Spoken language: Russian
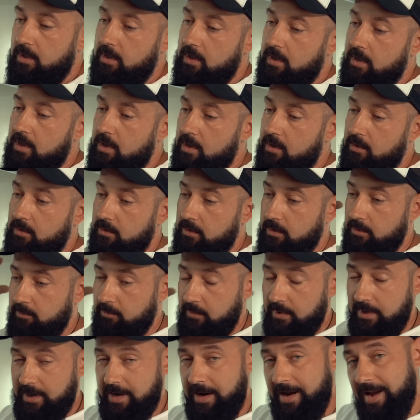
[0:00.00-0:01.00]
и
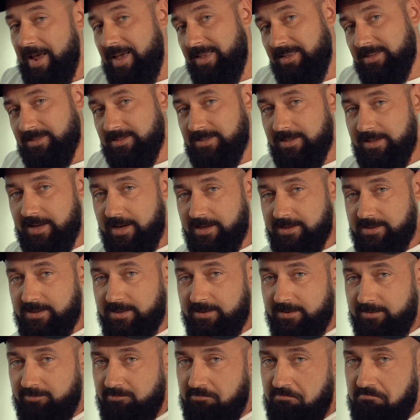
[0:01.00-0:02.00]
глянец дать,
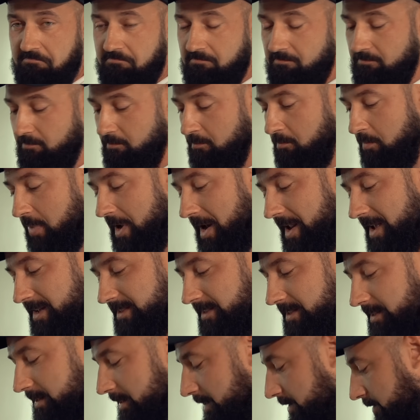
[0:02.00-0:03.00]

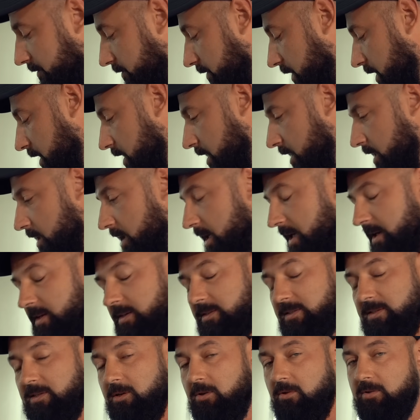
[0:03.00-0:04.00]
блеск, и
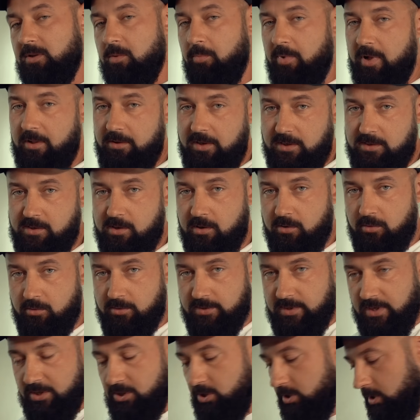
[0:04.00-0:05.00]
сделать дополнительную
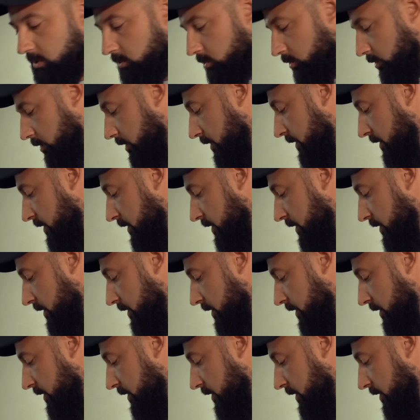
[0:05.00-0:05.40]
защиту,